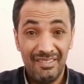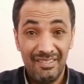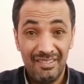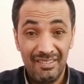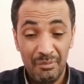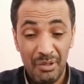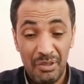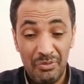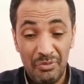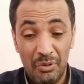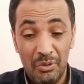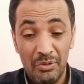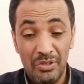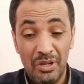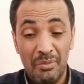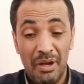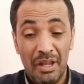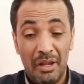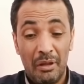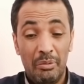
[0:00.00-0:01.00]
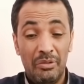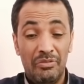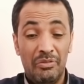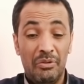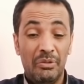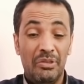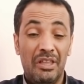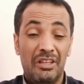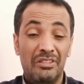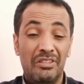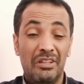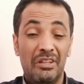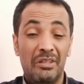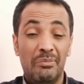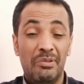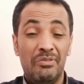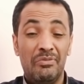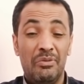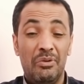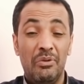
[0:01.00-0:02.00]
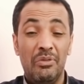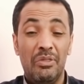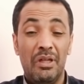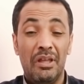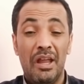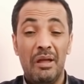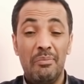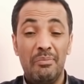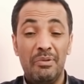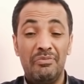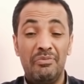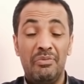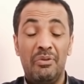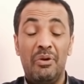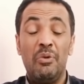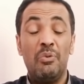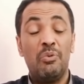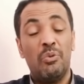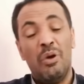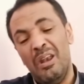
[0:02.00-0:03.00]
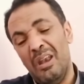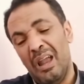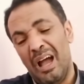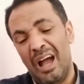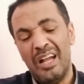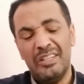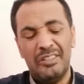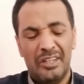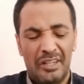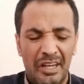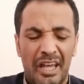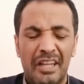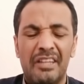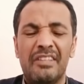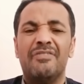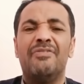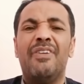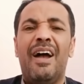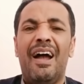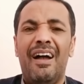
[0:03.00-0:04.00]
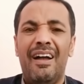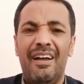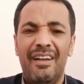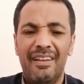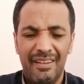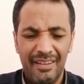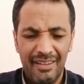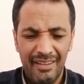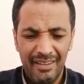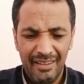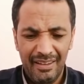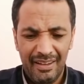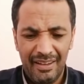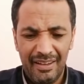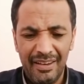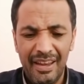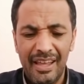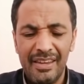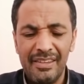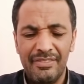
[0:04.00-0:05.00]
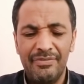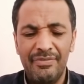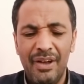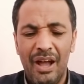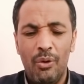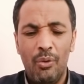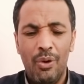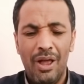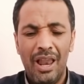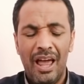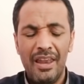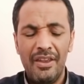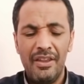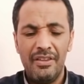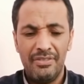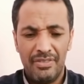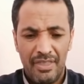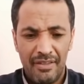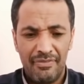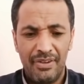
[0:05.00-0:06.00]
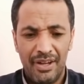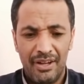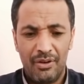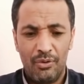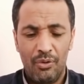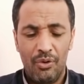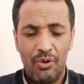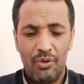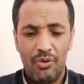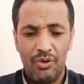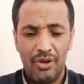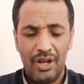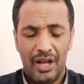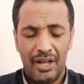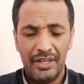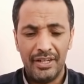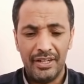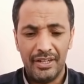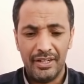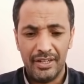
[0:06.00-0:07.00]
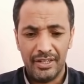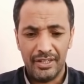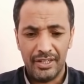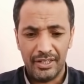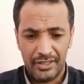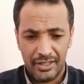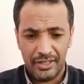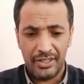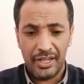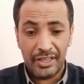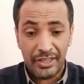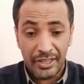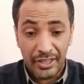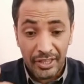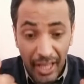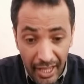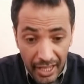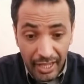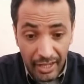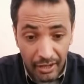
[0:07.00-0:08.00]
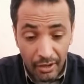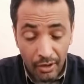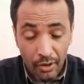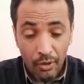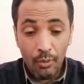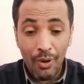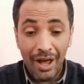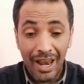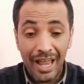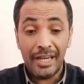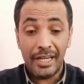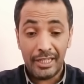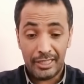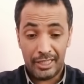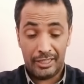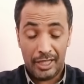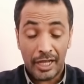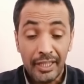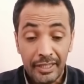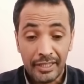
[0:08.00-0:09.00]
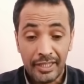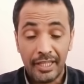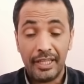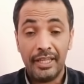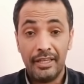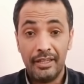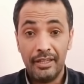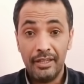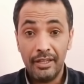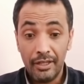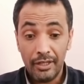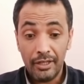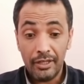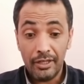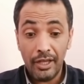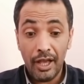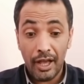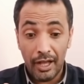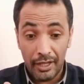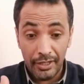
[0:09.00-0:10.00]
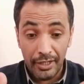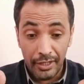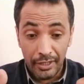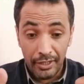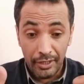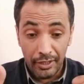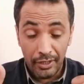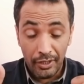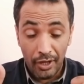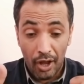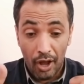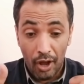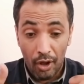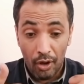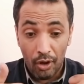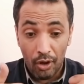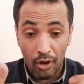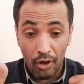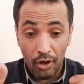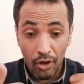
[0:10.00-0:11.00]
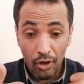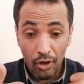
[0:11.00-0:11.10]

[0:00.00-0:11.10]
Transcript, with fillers: بيدفعوا جمارك بيدفعوا تحسينات بيدفعوا ضرائب بيدفعوا كل حاجه احنا ندفع احنا ندفع ولا نندفع ويعني ندي ولا نتتتي يعني يا أخ